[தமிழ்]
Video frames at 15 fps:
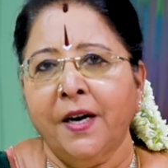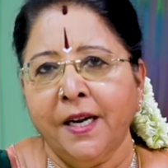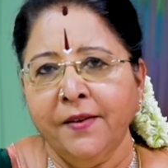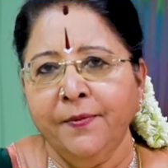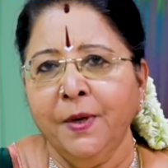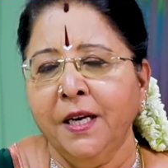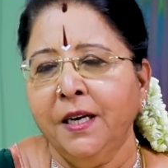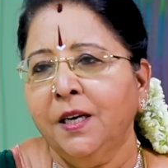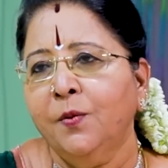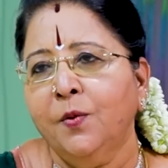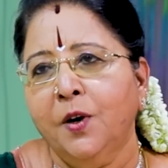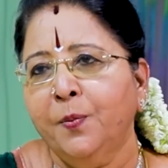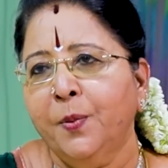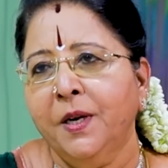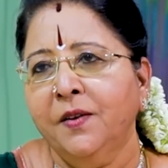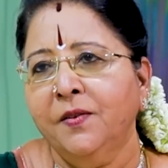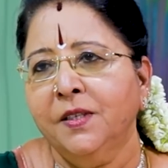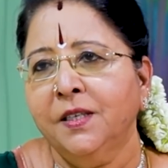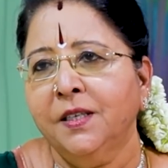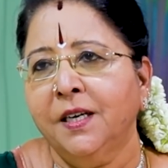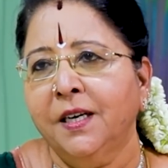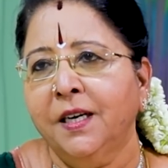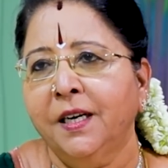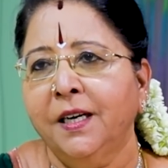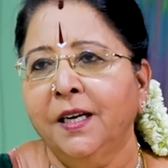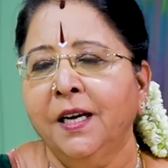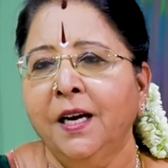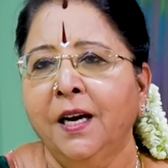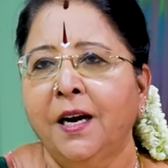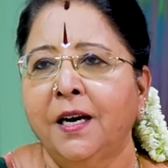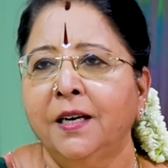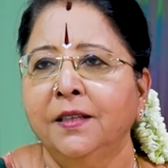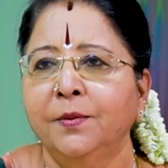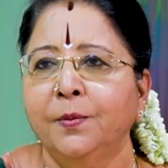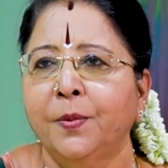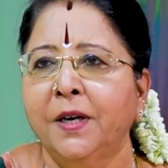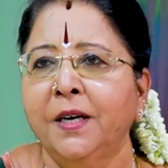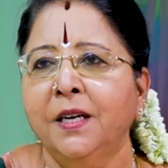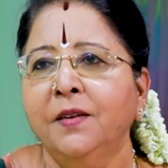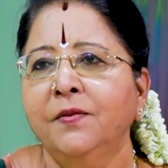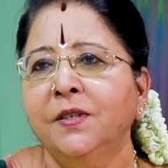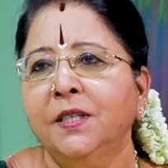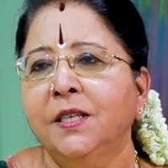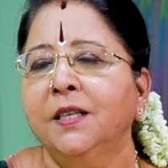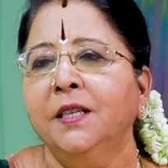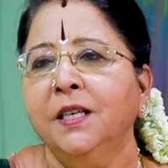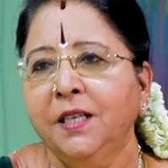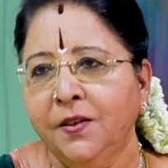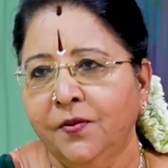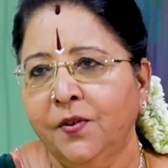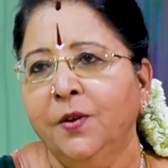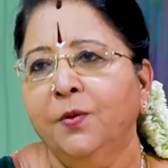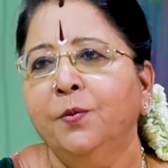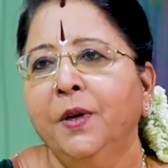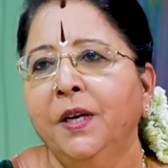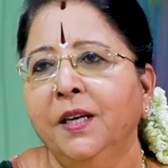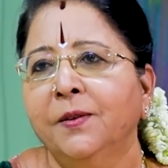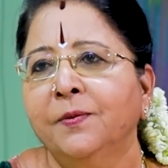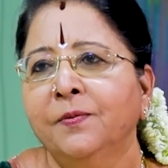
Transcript: வடமேற்க ஓப்பனாக வச்சுருக்காங்க இல்லைங்களா அது பண்ணுற விஷயந்தான் இவ்வளவுமே